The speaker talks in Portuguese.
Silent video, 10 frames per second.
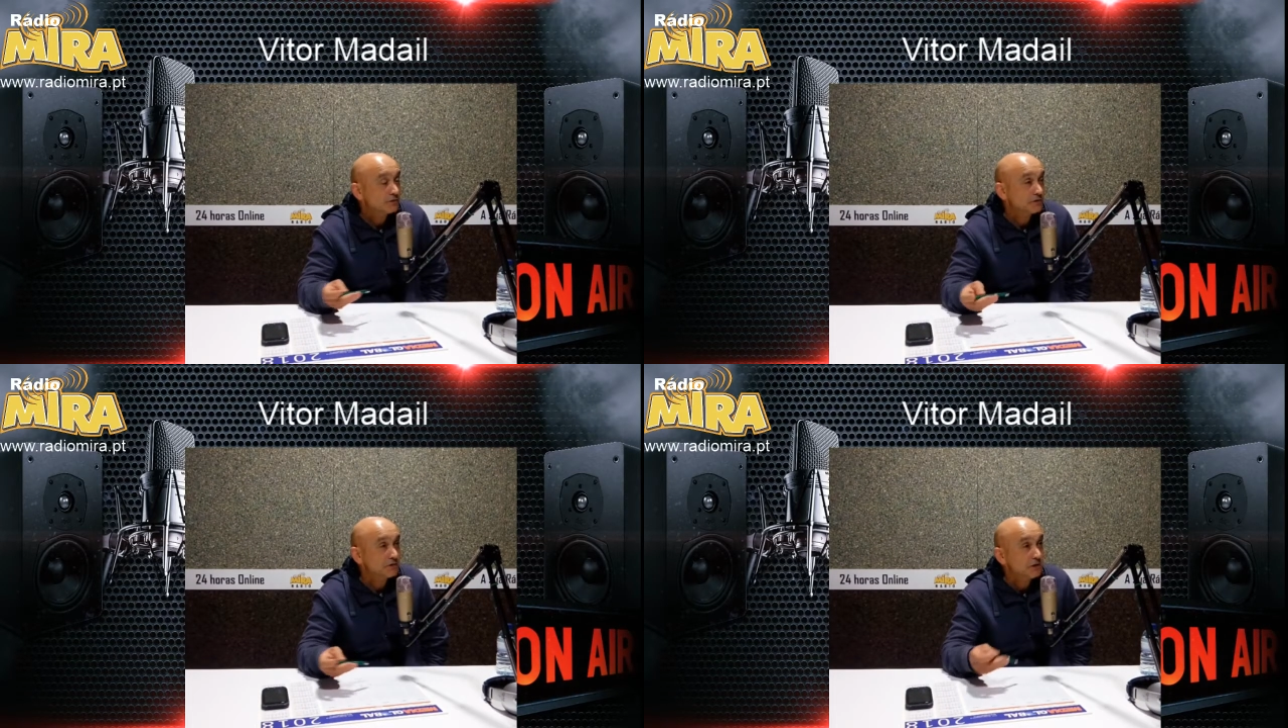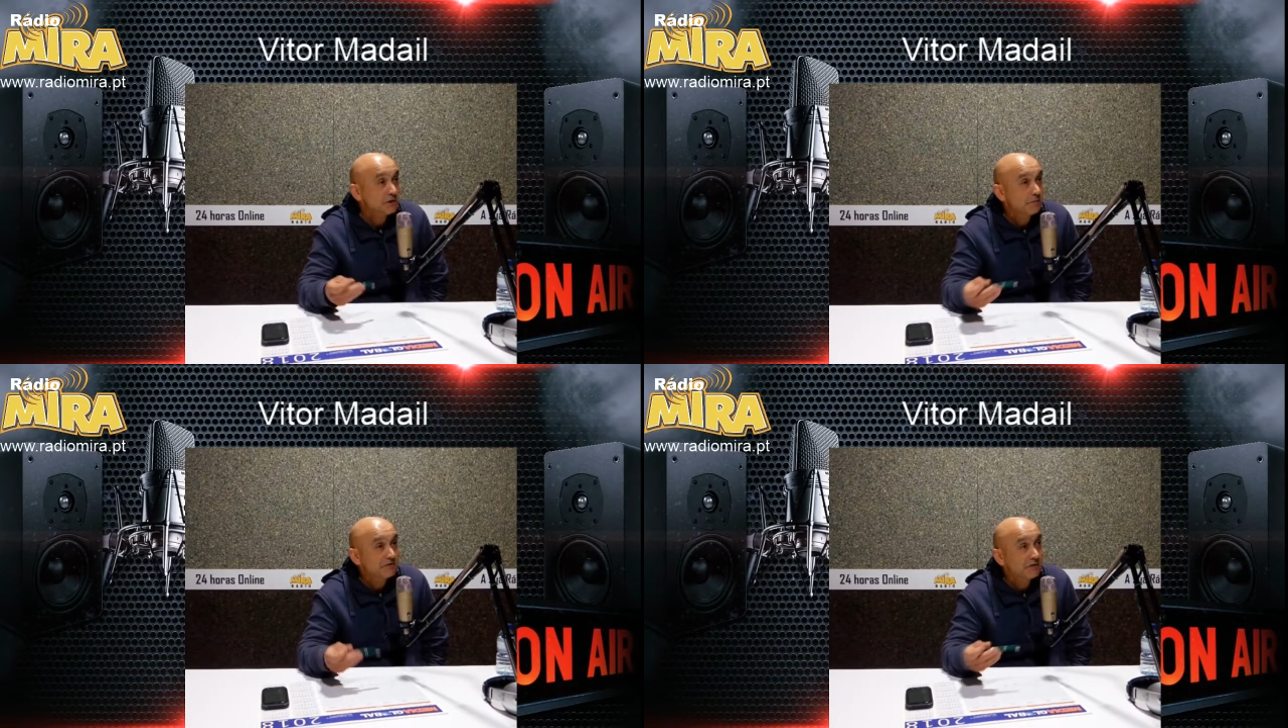
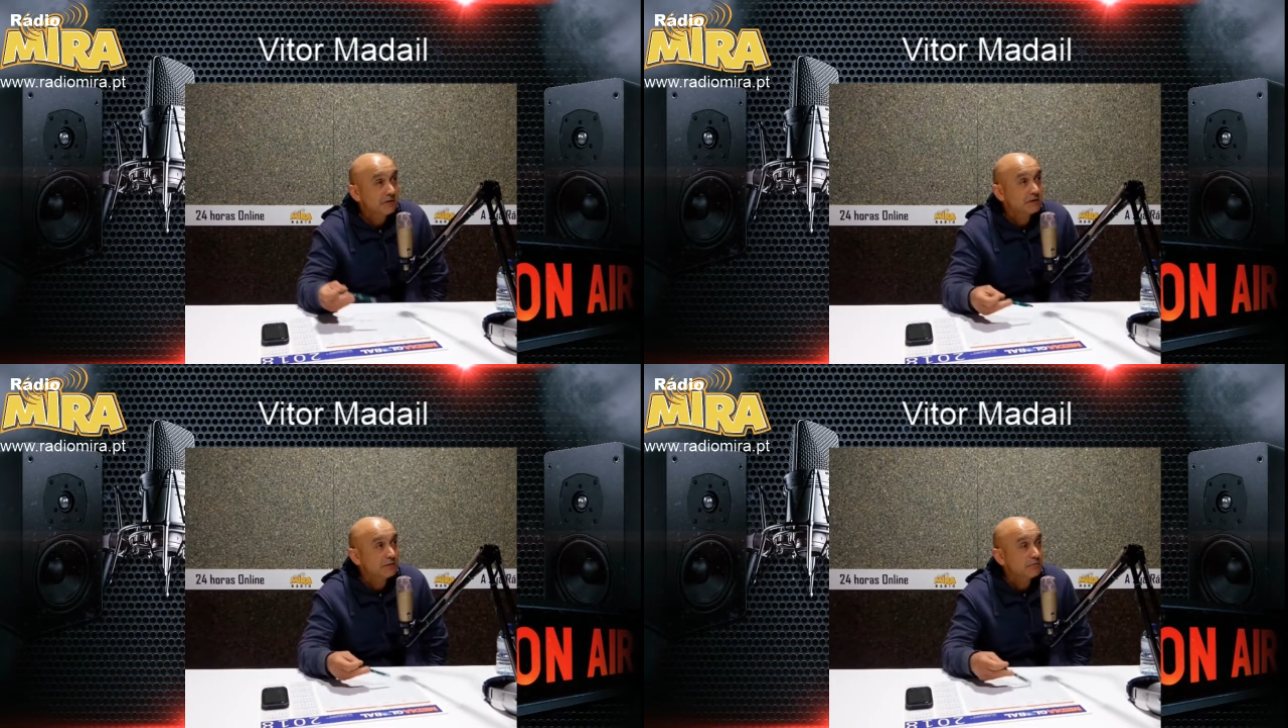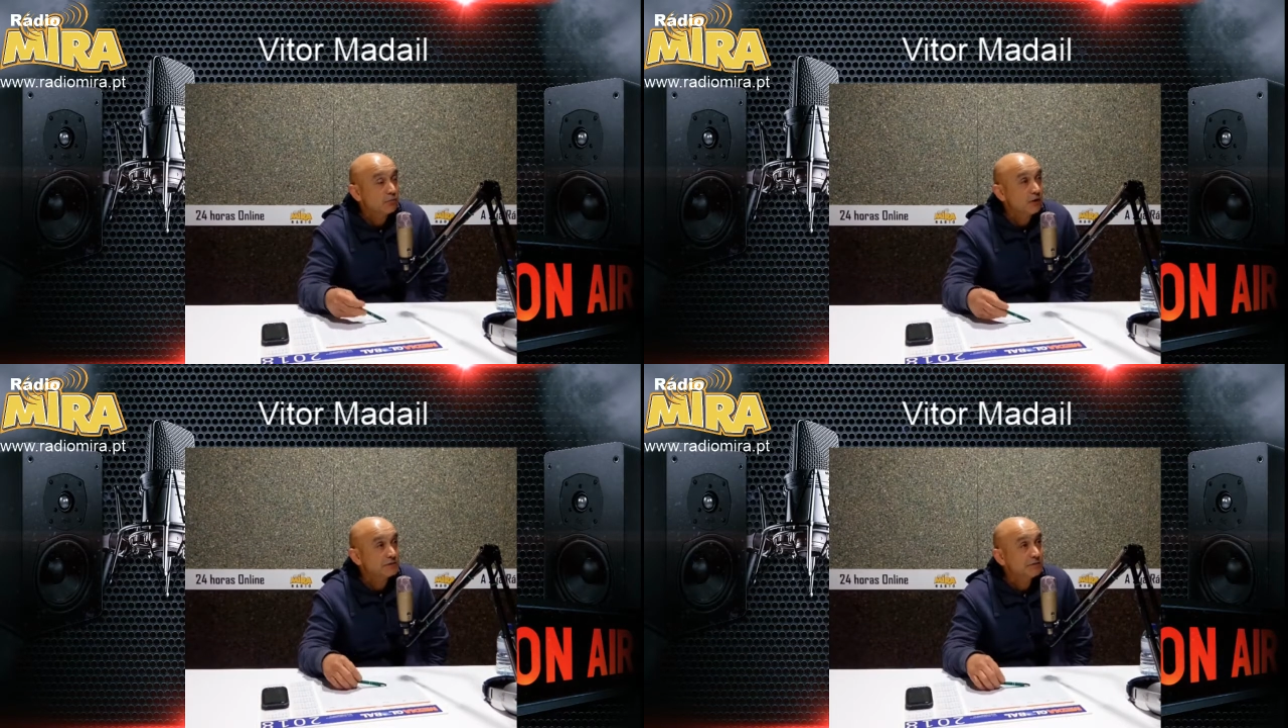Conseguiria, pensei que
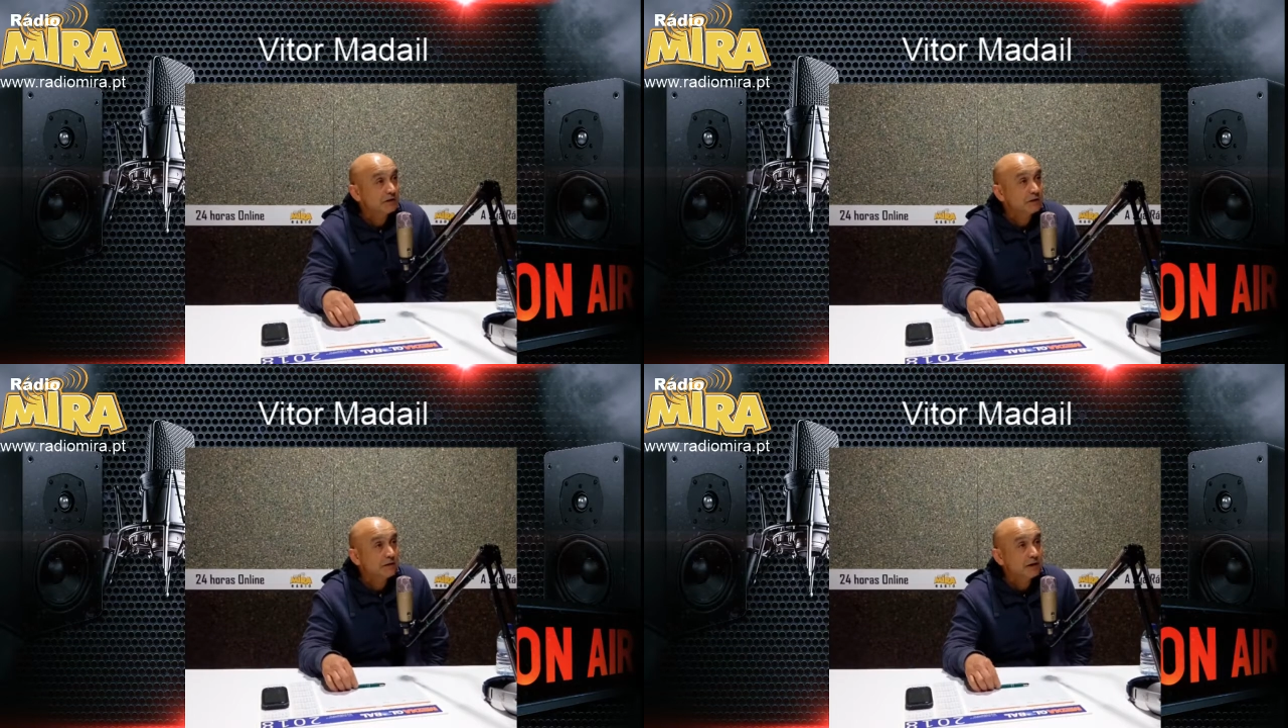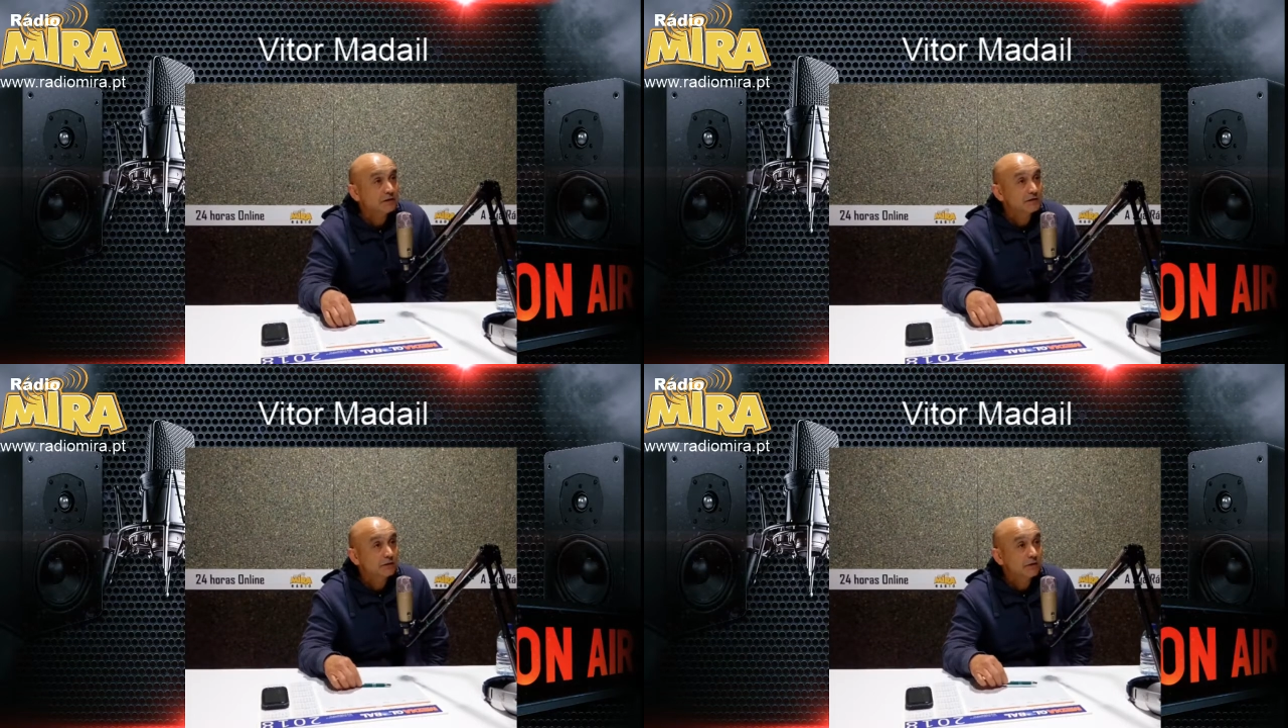mudar as
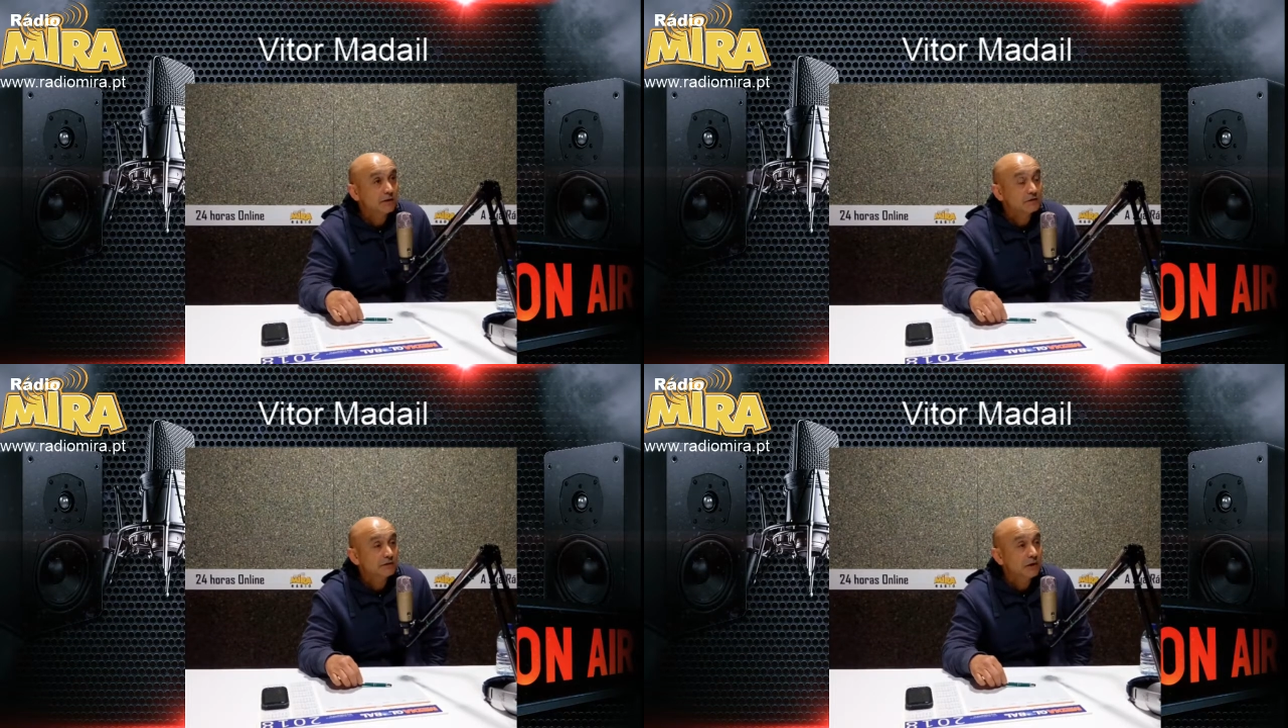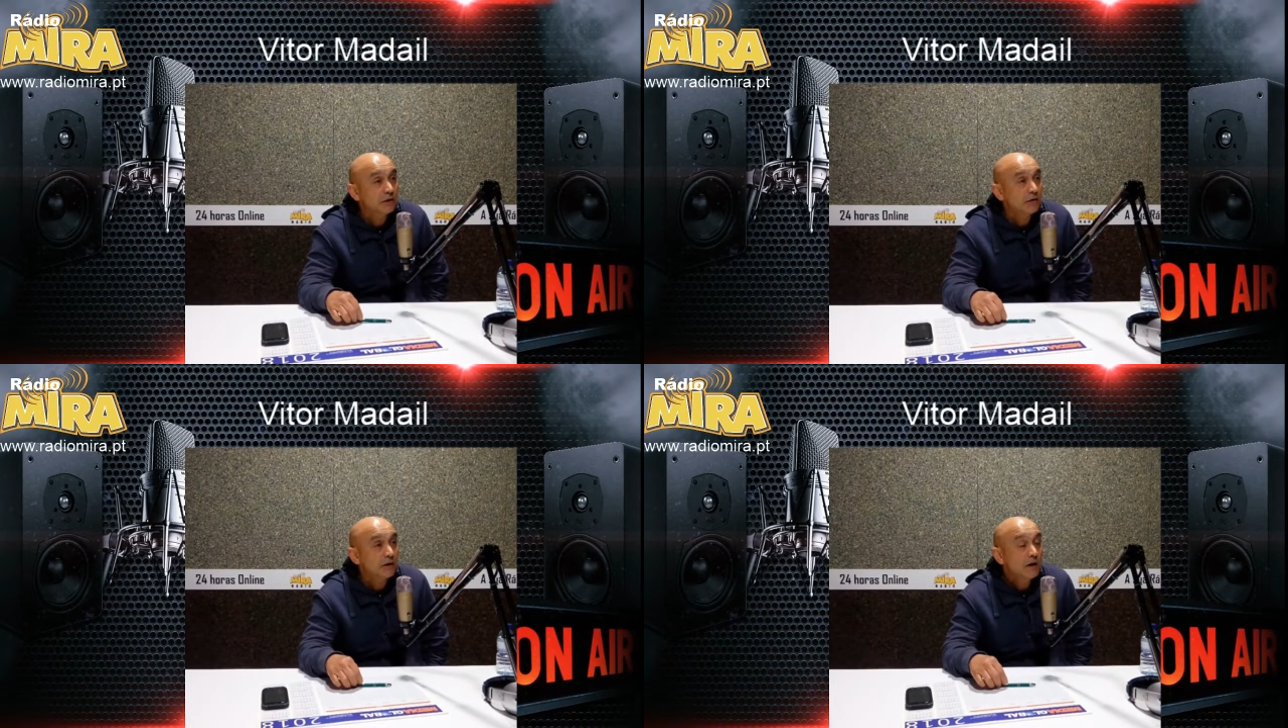mentalidades é toda a gente
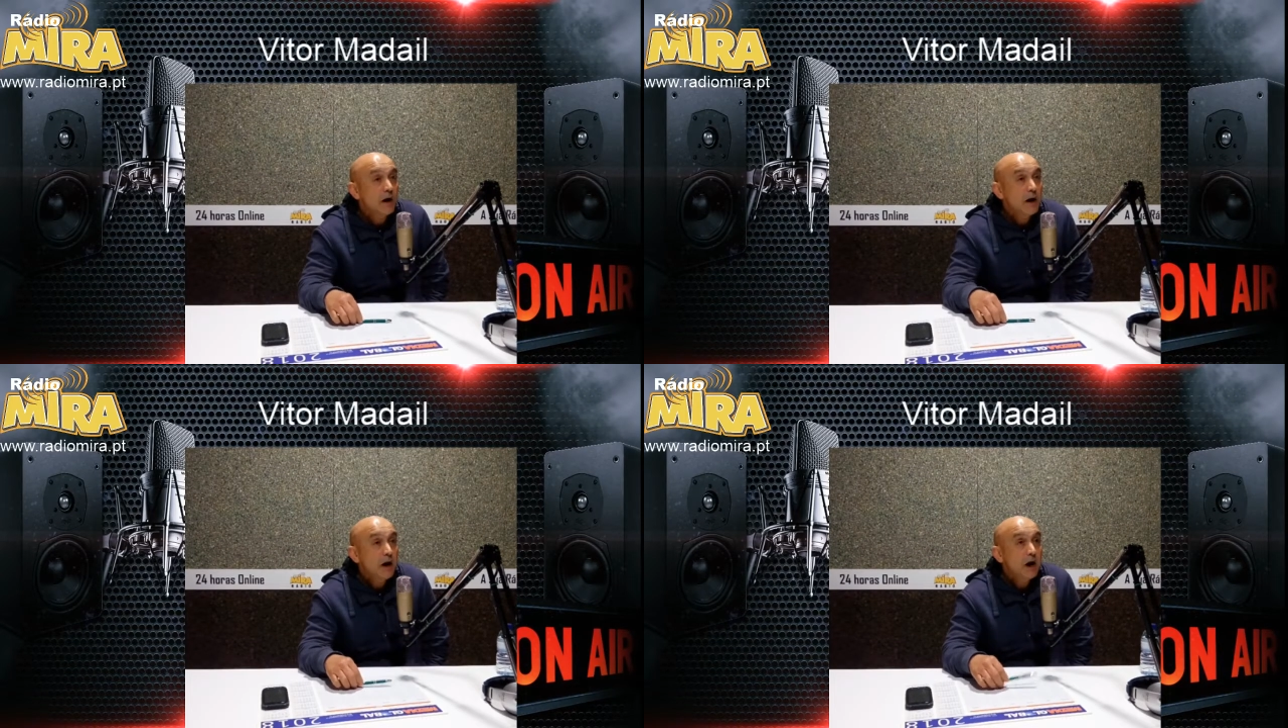estar a